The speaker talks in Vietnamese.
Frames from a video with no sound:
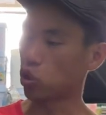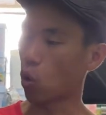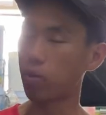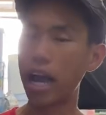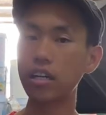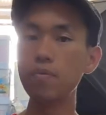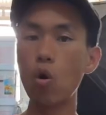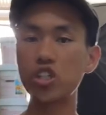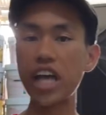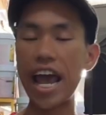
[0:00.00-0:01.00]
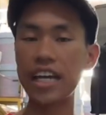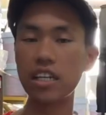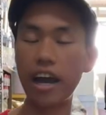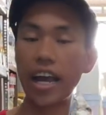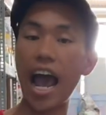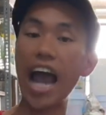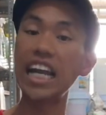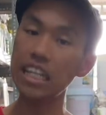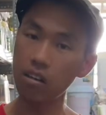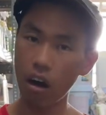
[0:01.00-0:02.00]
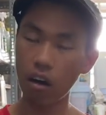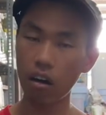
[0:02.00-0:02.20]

dụng là cứ 1C như vậy là 2 lít nước